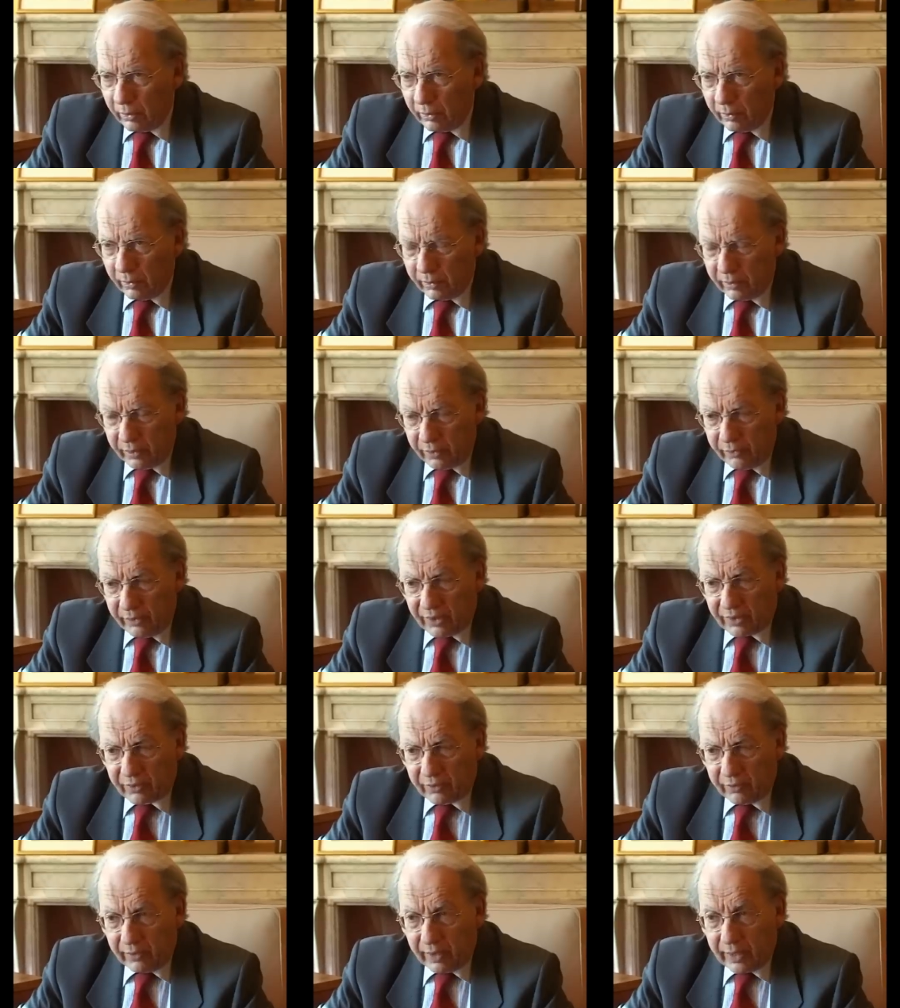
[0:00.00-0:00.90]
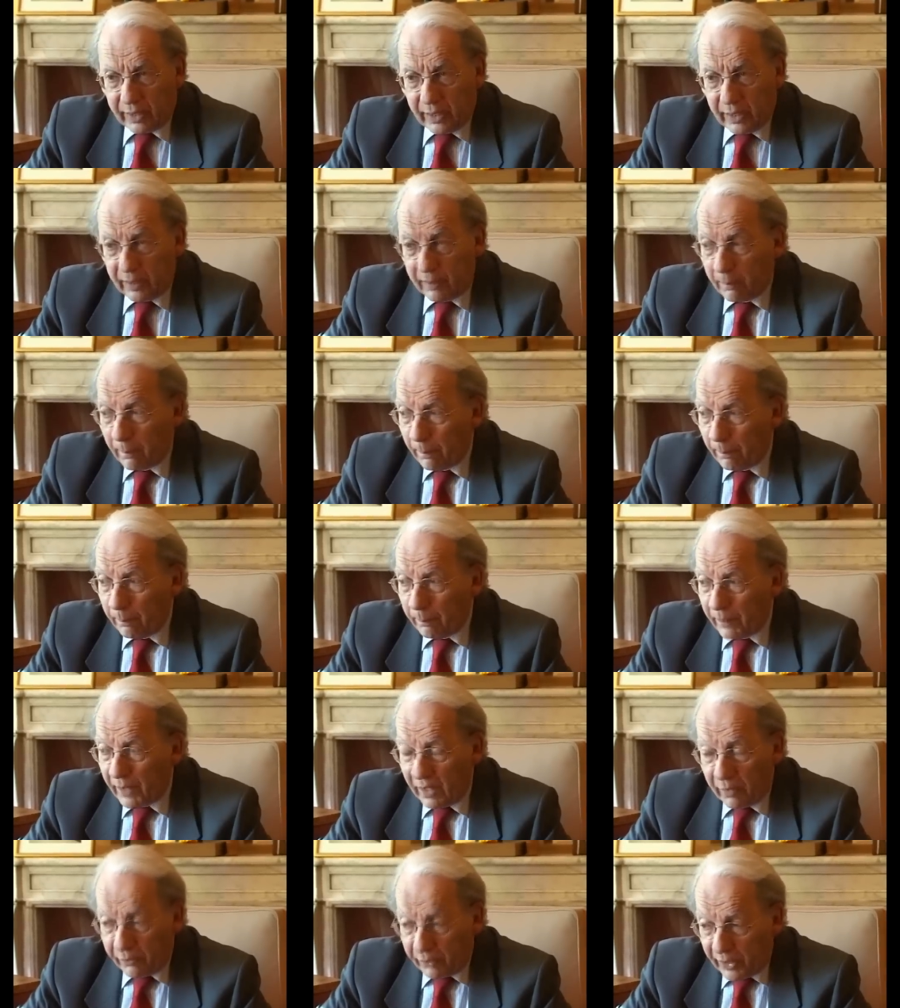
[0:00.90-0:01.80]
euh, diverse et variée.
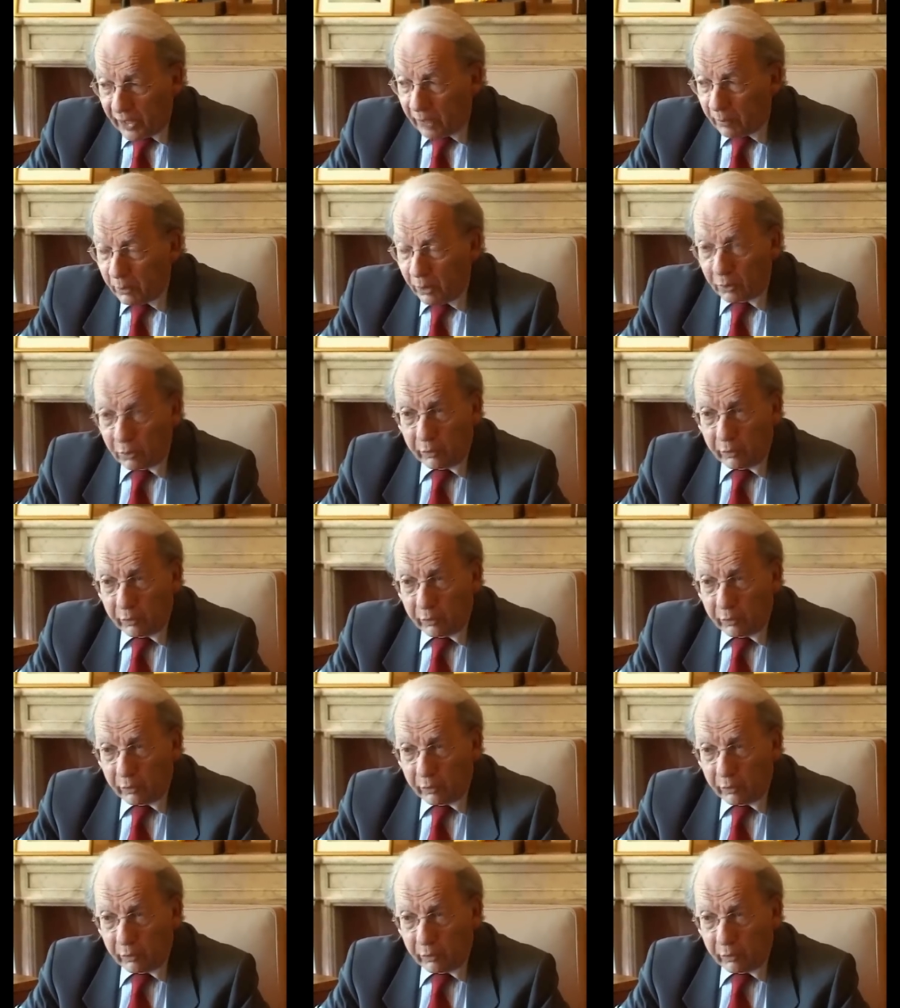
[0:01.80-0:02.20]
Et finalement,